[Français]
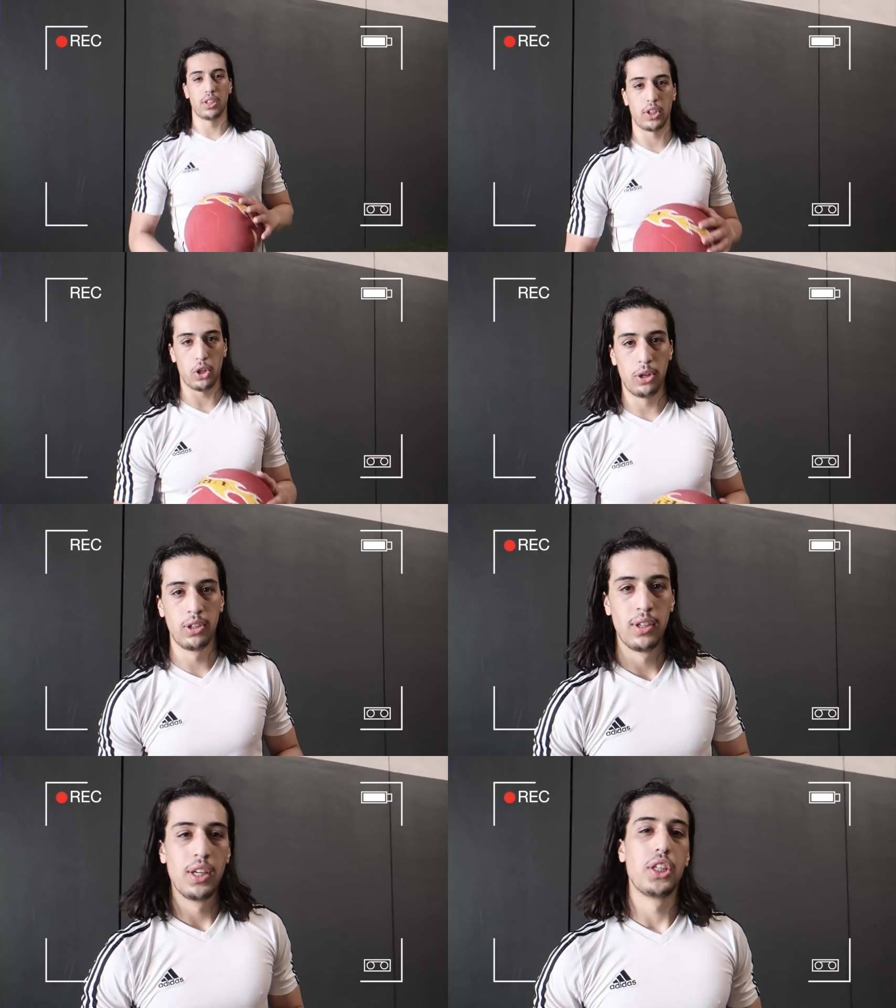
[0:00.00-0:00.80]
20 ans.
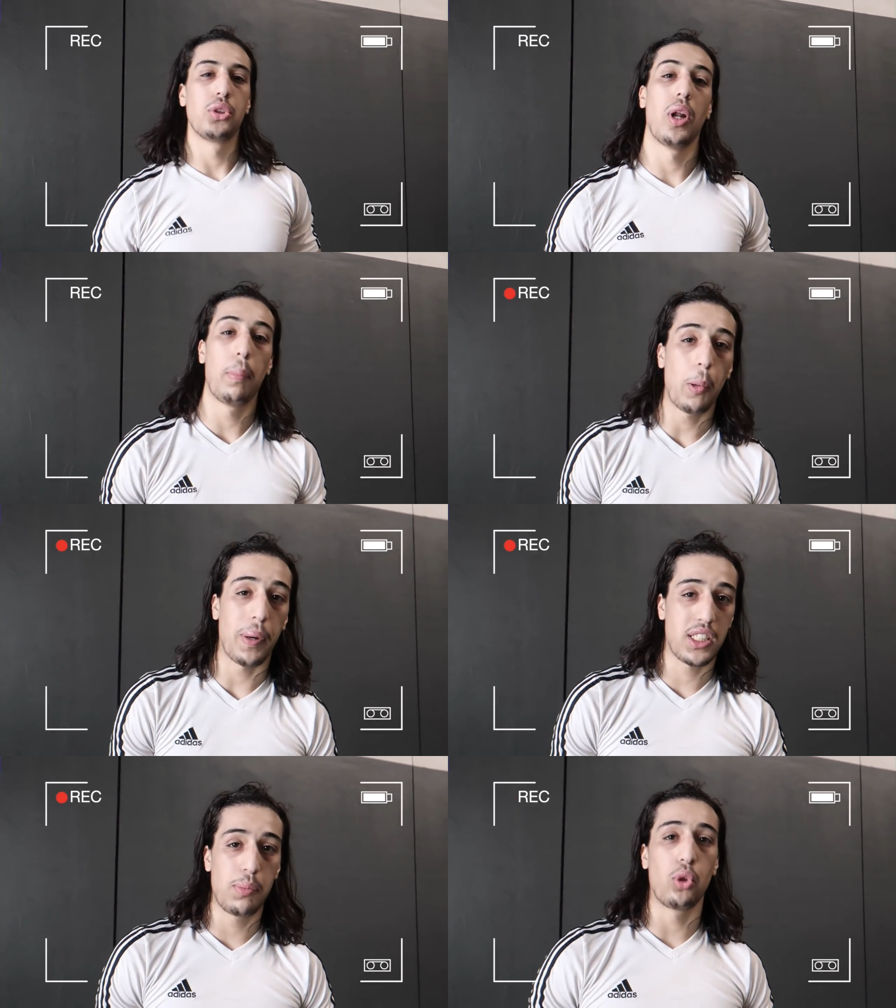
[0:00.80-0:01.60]
Je suis là pour
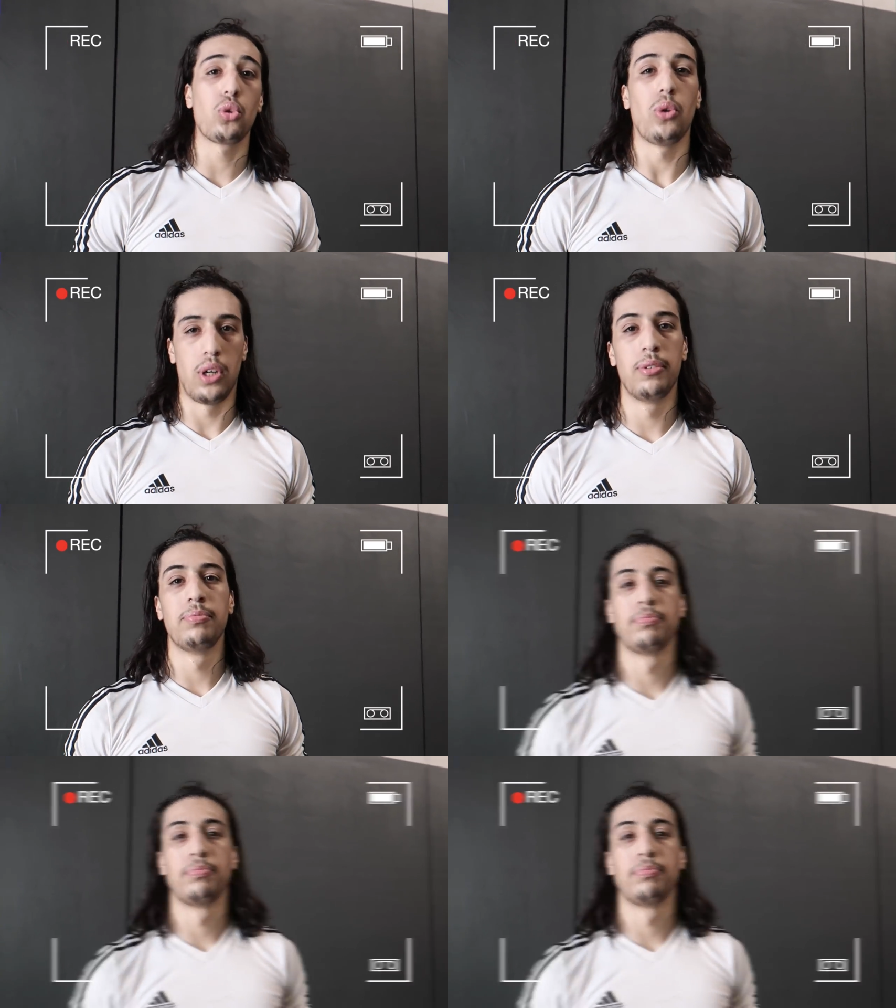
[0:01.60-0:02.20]
participer au tournoi.